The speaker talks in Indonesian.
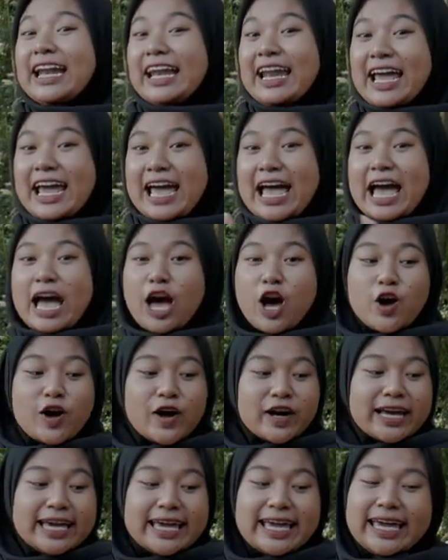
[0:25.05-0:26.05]

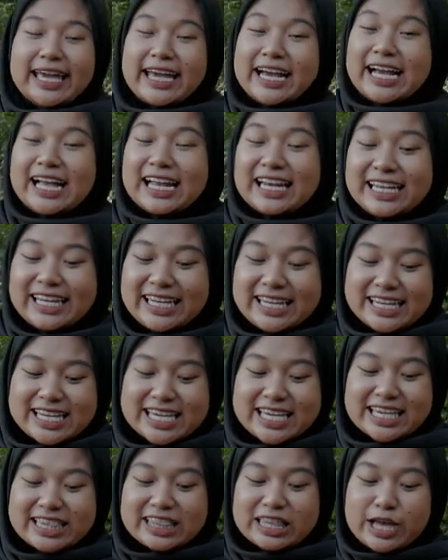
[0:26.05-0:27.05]
Nah, oke, kali
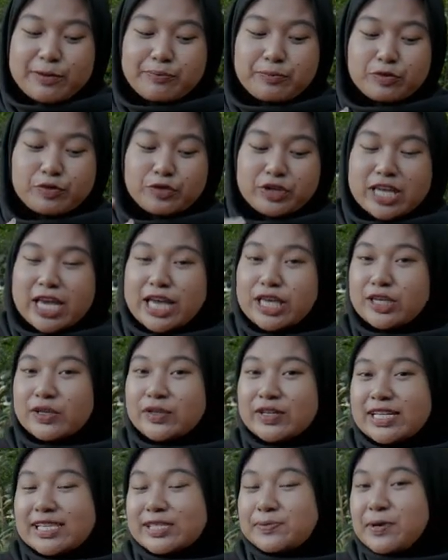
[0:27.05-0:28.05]
ini kita punya
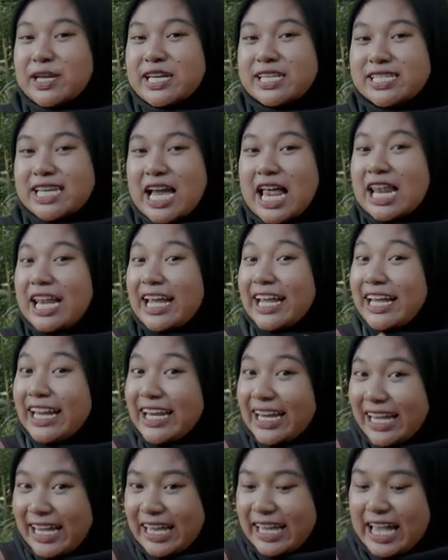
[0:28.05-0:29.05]
unit spesial
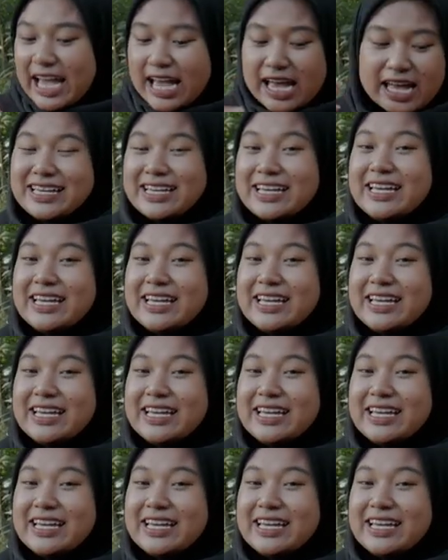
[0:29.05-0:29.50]
ini ya.